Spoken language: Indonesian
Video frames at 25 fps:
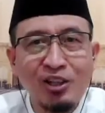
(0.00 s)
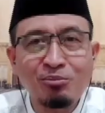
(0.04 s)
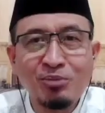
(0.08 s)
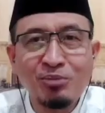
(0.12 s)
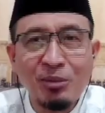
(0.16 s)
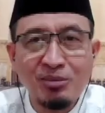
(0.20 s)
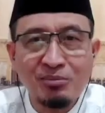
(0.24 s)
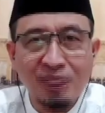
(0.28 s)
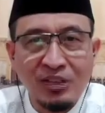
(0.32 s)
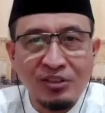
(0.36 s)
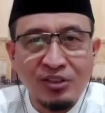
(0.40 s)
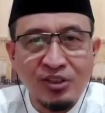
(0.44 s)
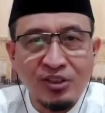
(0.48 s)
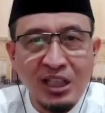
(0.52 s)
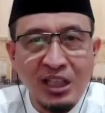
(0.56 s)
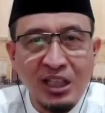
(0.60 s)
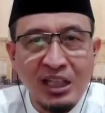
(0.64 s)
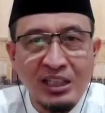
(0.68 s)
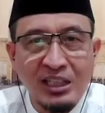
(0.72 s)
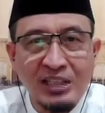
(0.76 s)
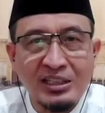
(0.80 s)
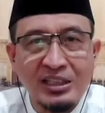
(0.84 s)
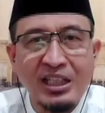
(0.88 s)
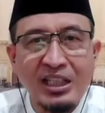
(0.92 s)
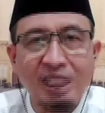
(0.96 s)

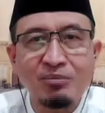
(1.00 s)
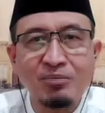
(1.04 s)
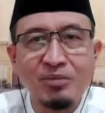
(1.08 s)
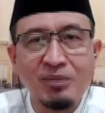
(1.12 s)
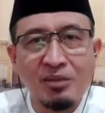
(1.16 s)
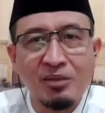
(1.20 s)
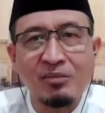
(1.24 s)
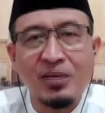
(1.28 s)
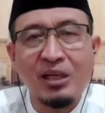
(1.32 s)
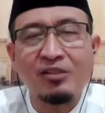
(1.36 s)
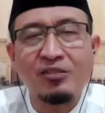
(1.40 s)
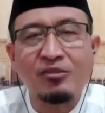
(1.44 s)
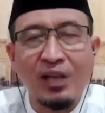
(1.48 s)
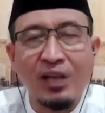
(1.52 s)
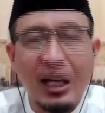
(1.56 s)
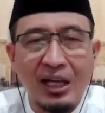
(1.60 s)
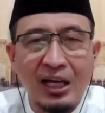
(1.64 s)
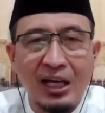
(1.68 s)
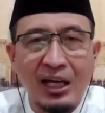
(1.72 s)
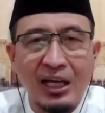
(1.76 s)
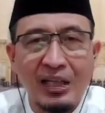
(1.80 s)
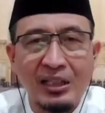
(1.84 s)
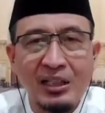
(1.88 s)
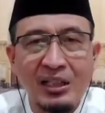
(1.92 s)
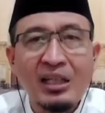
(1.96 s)
bermaslahat dan
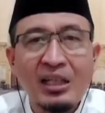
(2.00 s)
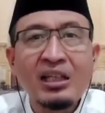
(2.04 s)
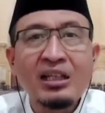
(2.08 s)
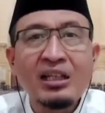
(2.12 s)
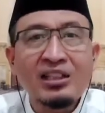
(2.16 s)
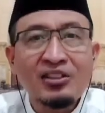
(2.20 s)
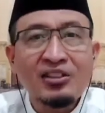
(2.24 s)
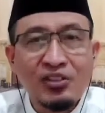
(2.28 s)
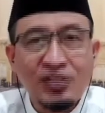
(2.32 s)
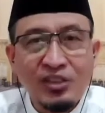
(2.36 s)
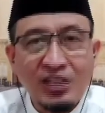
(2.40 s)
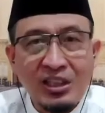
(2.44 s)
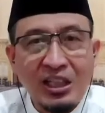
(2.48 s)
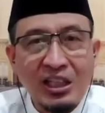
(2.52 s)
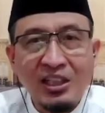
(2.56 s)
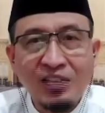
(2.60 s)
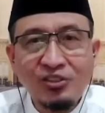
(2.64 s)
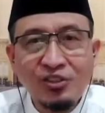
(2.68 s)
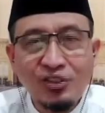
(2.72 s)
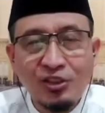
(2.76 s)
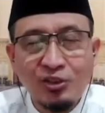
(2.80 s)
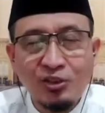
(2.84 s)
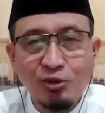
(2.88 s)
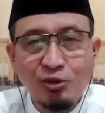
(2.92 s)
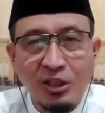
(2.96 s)
bermanfaat. Segala
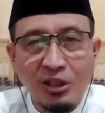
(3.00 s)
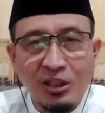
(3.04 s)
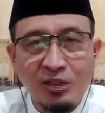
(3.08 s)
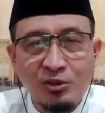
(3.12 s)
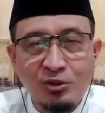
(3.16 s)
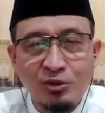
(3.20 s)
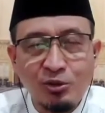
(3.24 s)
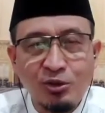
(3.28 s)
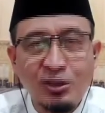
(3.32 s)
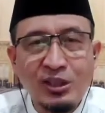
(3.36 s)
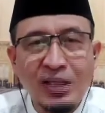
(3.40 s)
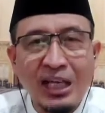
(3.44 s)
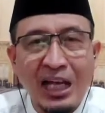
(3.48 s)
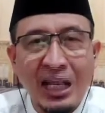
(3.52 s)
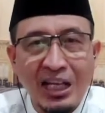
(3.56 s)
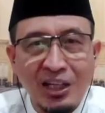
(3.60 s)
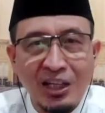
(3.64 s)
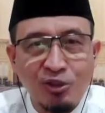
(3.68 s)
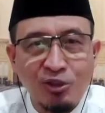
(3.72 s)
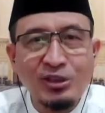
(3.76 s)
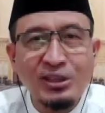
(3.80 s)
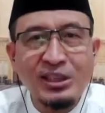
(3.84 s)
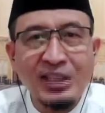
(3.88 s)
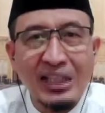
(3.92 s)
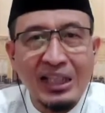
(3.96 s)
sesuatu
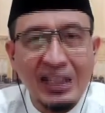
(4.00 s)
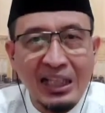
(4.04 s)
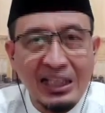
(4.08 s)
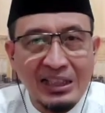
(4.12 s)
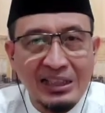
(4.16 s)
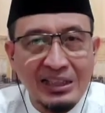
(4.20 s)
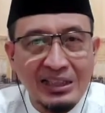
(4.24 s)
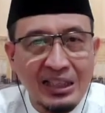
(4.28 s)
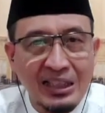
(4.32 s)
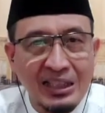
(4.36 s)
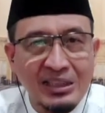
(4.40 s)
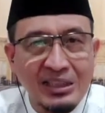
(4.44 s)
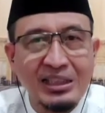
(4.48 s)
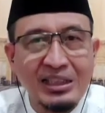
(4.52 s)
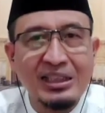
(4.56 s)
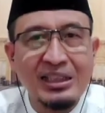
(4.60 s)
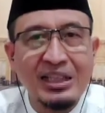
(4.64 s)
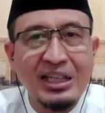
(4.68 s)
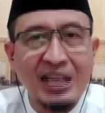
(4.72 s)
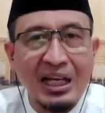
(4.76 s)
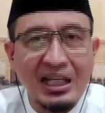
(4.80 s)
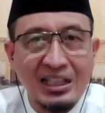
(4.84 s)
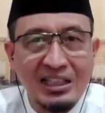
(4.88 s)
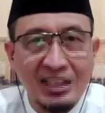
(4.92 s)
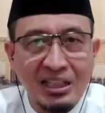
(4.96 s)
kalau nilainya
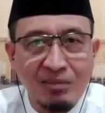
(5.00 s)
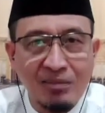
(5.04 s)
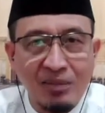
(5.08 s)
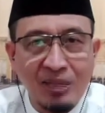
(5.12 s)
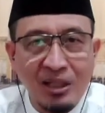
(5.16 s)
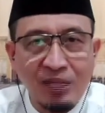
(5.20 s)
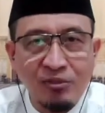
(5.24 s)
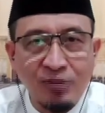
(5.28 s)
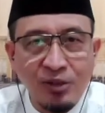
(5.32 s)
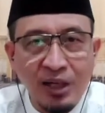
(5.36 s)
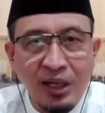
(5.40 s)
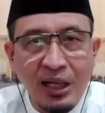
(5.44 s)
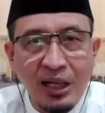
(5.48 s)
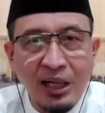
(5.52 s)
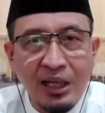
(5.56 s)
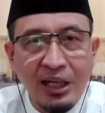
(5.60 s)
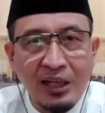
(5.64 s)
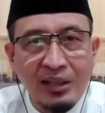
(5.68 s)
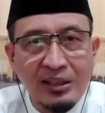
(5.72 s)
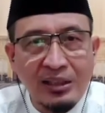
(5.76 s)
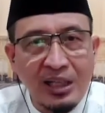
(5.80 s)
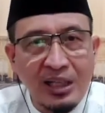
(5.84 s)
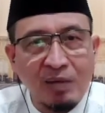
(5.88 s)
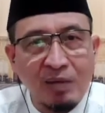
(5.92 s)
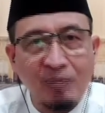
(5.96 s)
tidak ada
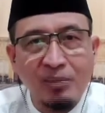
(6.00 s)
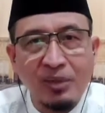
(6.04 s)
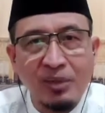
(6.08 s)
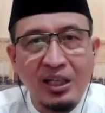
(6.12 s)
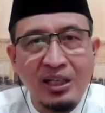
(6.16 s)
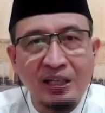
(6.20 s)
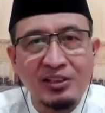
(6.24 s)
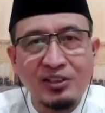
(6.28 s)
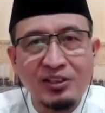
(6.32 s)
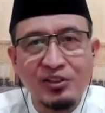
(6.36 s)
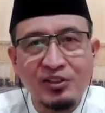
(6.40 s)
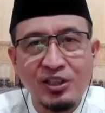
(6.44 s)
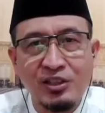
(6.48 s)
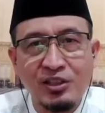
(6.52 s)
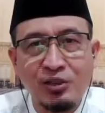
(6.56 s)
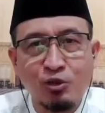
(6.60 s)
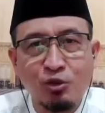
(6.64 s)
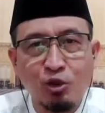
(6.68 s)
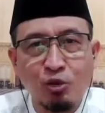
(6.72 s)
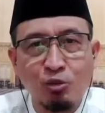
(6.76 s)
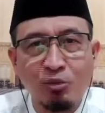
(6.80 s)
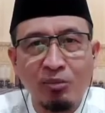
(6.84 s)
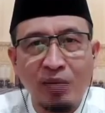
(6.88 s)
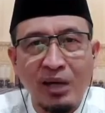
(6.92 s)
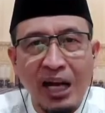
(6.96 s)
manfaat, apalagi
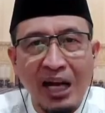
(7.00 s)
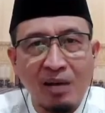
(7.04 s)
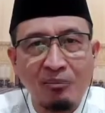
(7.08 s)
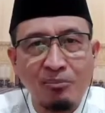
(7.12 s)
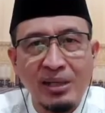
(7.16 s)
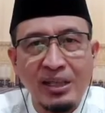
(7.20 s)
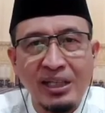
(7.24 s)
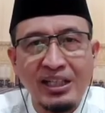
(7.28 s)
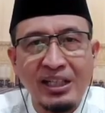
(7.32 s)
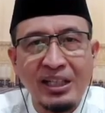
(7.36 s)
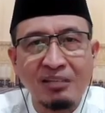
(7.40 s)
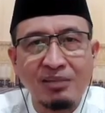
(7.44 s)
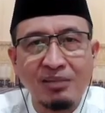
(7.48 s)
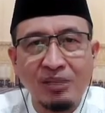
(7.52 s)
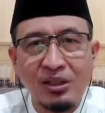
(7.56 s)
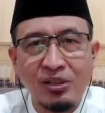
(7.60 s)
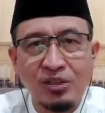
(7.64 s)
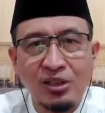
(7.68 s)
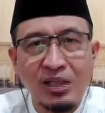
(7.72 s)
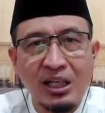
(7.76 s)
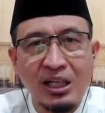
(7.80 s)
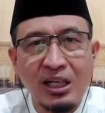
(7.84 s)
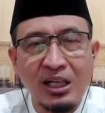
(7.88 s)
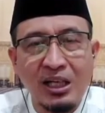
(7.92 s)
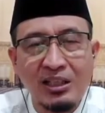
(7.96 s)
cenderung mengabaikan
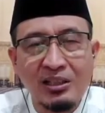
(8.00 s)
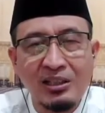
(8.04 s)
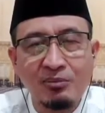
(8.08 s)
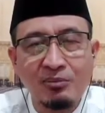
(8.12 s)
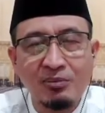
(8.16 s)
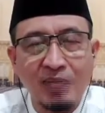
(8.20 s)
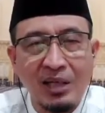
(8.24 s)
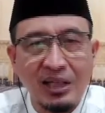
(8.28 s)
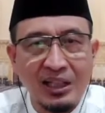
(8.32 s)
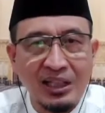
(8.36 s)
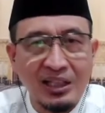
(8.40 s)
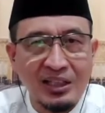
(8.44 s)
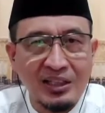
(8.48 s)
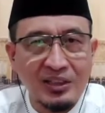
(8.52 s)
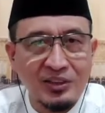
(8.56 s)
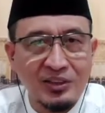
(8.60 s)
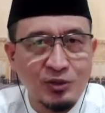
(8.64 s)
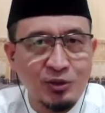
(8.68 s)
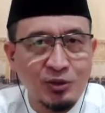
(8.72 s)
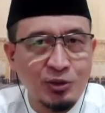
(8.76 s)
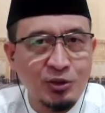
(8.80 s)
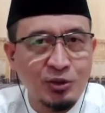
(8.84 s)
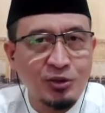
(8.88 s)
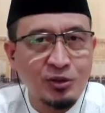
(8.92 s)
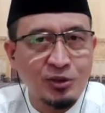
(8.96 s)
maslahat, maka
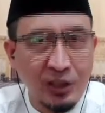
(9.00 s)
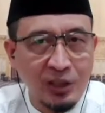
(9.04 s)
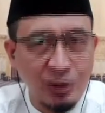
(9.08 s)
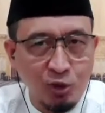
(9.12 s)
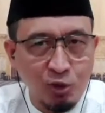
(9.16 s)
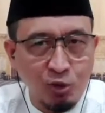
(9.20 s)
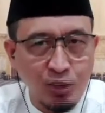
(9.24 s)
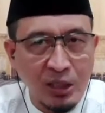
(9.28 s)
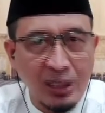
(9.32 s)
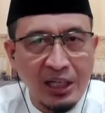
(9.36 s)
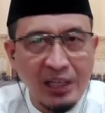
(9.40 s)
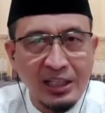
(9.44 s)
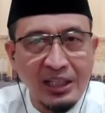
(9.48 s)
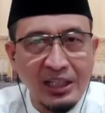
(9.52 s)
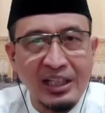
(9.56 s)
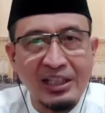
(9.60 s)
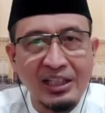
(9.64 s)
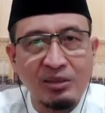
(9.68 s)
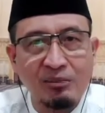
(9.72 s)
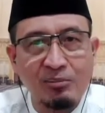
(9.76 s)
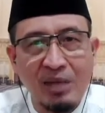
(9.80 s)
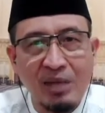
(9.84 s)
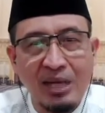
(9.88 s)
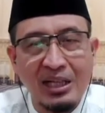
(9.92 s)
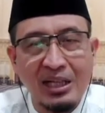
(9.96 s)
itu keluar
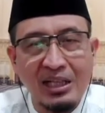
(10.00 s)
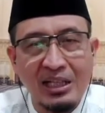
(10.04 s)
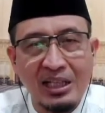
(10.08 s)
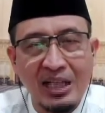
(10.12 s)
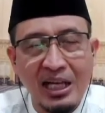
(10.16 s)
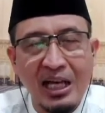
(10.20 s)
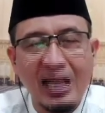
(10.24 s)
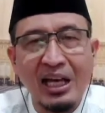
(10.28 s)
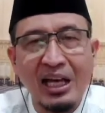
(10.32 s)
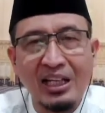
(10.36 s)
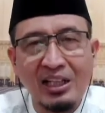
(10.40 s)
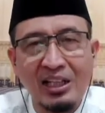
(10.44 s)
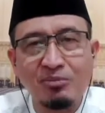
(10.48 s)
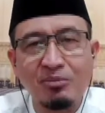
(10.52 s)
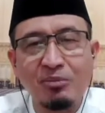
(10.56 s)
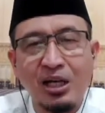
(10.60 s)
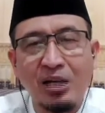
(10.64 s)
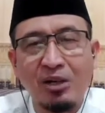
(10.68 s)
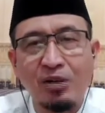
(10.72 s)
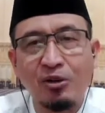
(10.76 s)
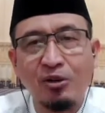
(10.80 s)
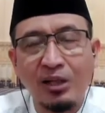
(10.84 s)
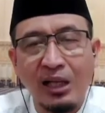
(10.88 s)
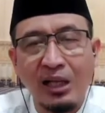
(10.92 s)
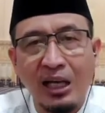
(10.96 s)
dari makna
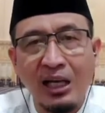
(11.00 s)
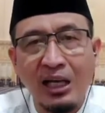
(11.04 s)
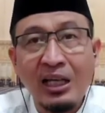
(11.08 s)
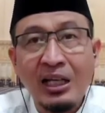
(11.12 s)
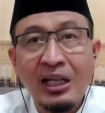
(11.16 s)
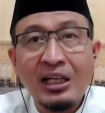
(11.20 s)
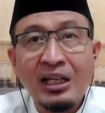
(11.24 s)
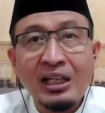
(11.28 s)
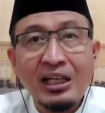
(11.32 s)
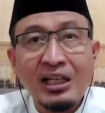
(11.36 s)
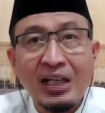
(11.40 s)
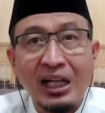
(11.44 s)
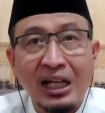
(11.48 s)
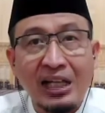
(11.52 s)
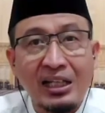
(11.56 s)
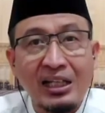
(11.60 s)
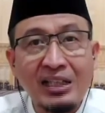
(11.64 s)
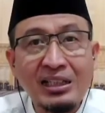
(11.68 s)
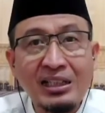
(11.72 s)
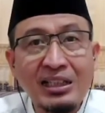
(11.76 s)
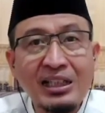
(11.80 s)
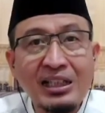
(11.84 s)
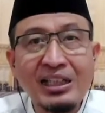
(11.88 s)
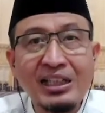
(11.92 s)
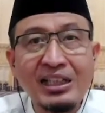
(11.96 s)
al-barokah.
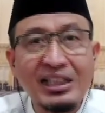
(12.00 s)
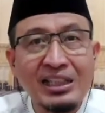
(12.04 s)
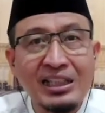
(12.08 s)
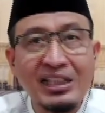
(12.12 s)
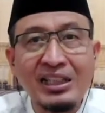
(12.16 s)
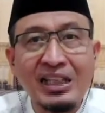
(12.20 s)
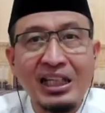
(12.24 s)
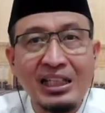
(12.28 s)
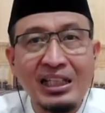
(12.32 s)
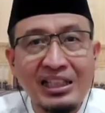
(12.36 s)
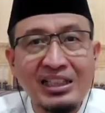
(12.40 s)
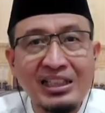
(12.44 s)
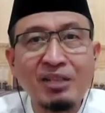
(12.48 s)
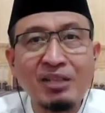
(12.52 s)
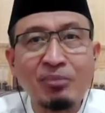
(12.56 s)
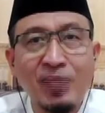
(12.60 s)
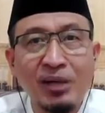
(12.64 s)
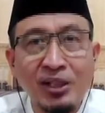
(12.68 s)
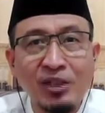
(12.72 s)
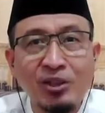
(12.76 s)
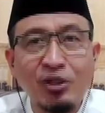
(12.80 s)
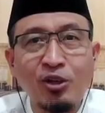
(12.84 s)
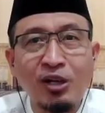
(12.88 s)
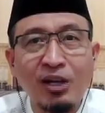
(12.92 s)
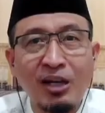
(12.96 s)
Karenanya ketika kita
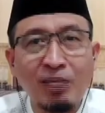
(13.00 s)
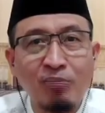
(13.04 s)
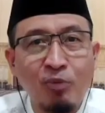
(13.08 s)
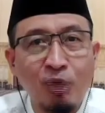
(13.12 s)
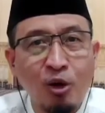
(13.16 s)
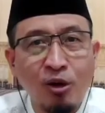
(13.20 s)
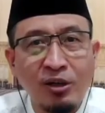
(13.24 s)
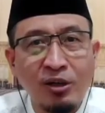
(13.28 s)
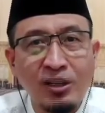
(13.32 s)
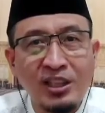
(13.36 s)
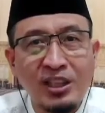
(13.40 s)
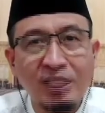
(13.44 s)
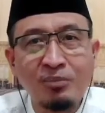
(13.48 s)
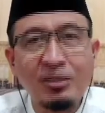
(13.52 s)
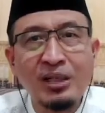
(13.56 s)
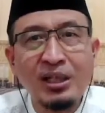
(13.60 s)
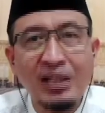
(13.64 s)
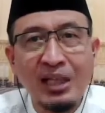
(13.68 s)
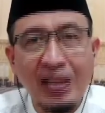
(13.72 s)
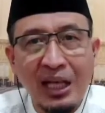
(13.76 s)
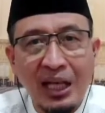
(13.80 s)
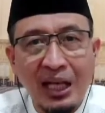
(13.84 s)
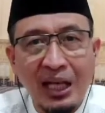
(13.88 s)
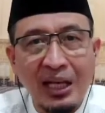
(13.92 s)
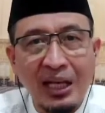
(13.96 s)
berdoa mohon
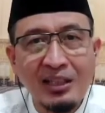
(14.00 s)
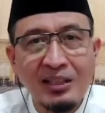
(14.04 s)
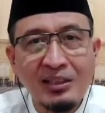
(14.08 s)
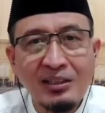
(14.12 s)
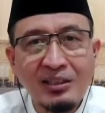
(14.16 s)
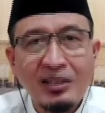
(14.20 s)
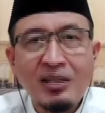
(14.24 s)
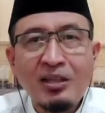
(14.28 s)
keberkahan,